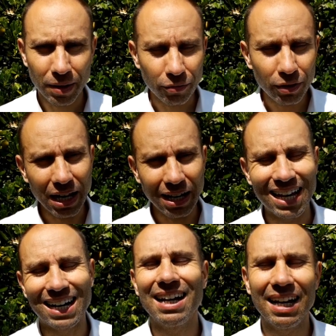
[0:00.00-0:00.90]
Al final
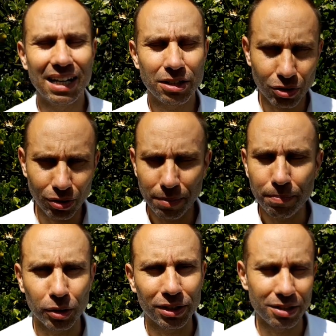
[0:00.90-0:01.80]
las reglas son
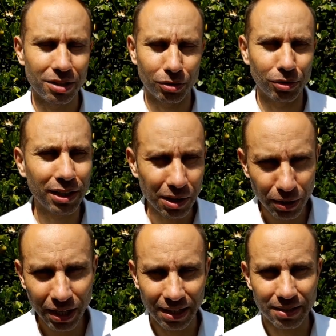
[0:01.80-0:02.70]
hipótesis, son
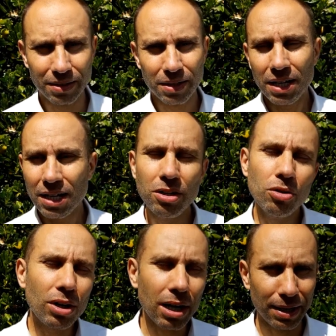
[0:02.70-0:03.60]
teorías y
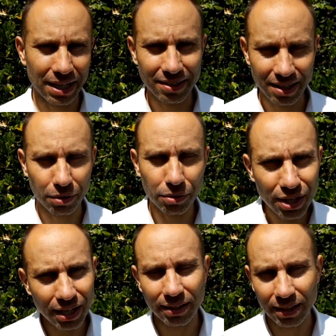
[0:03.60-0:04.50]
nunca van a ser
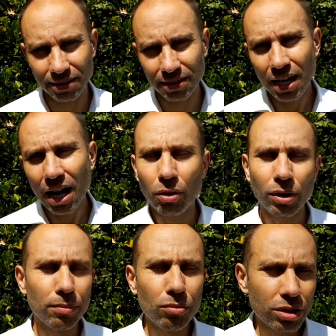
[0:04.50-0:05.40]
ciertas,
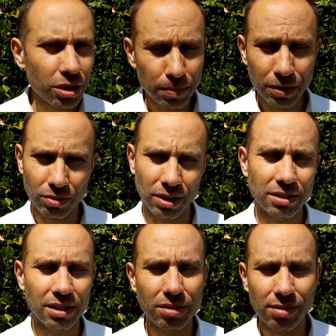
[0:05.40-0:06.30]
aunque muchas personas
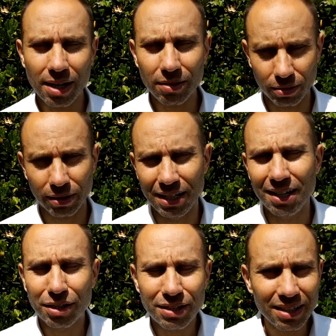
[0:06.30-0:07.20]
es cierto que
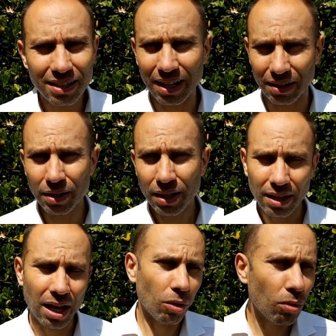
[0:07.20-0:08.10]
necesitan
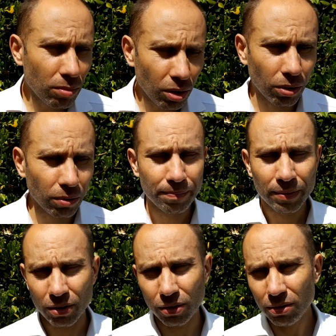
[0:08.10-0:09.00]
de algún modo
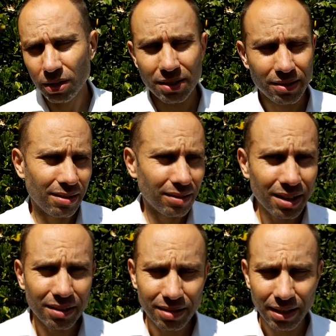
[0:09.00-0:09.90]
¿no?
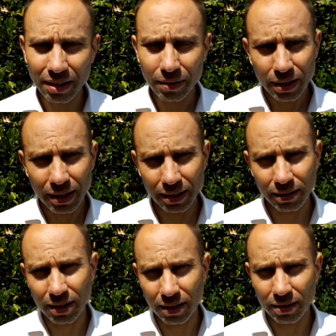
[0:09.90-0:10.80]
sentirse que
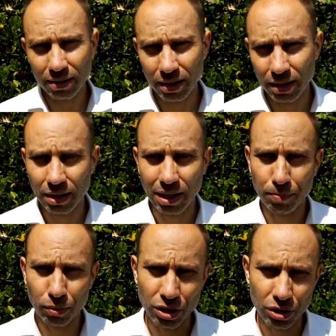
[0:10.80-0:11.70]
tienen eh, la
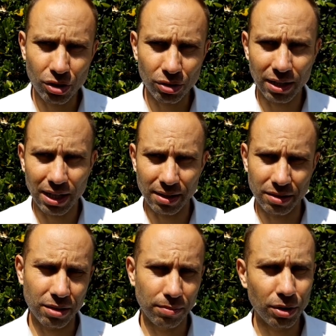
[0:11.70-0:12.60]
posesión de la
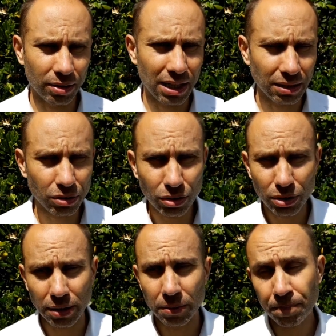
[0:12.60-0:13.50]
descripción de las
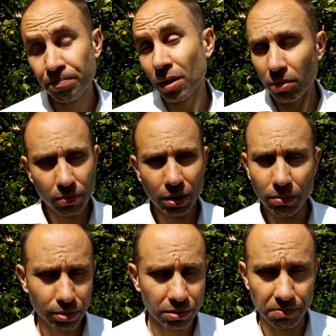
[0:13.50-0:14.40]
cosas.
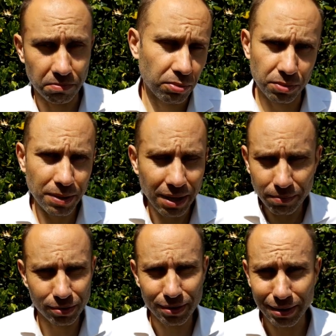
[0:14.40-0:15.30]
Bueno, pues, pues bien,
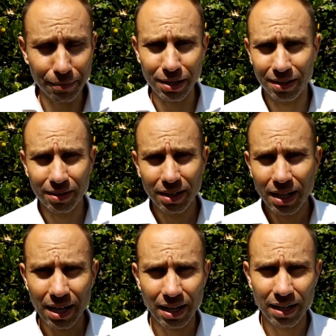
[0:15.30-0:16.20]
pues está bien,
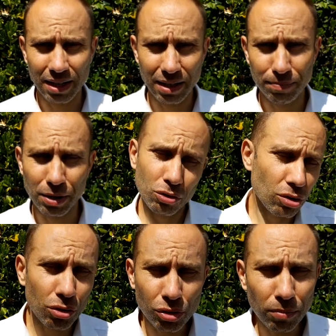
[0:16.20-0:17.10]
eh, pero
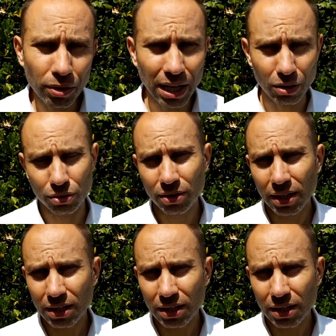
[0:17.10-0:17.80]
solo son modelos.